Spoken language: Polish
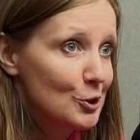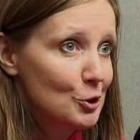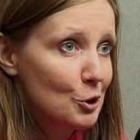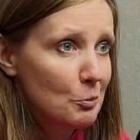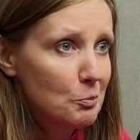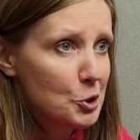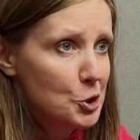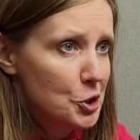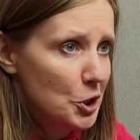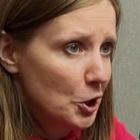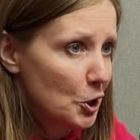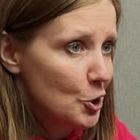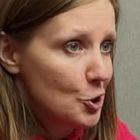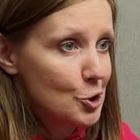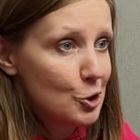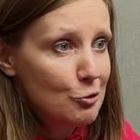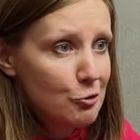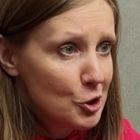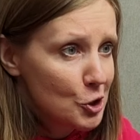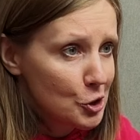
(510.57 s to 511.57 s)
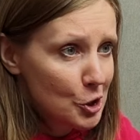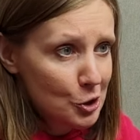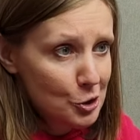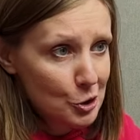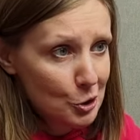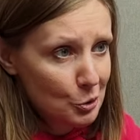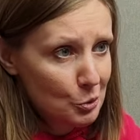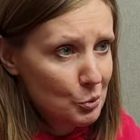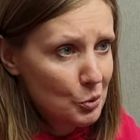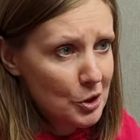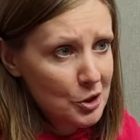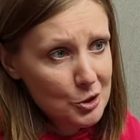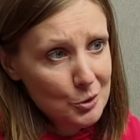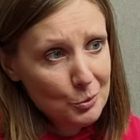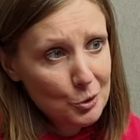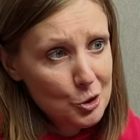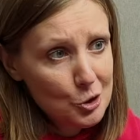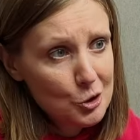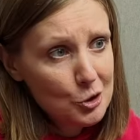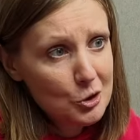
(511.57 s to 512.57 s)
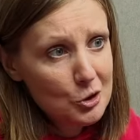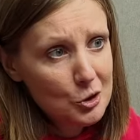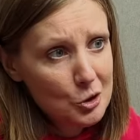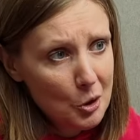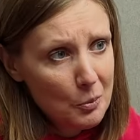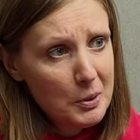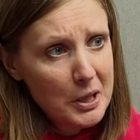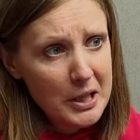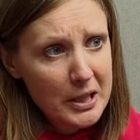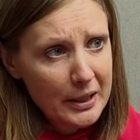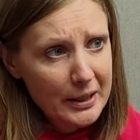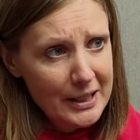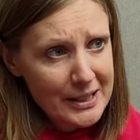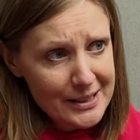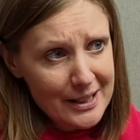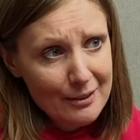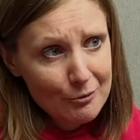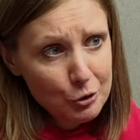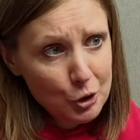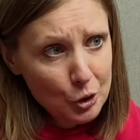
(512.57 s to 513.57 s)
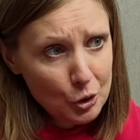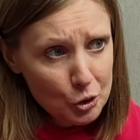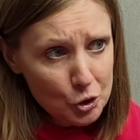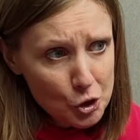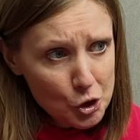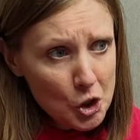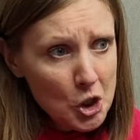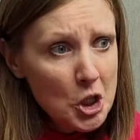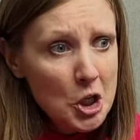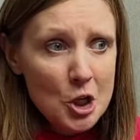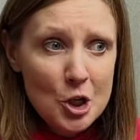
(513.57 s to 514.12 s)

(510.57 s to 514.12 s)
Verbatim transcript: zrobić jakieś dwie rzeczy, które są do zrobienia na zewnątrz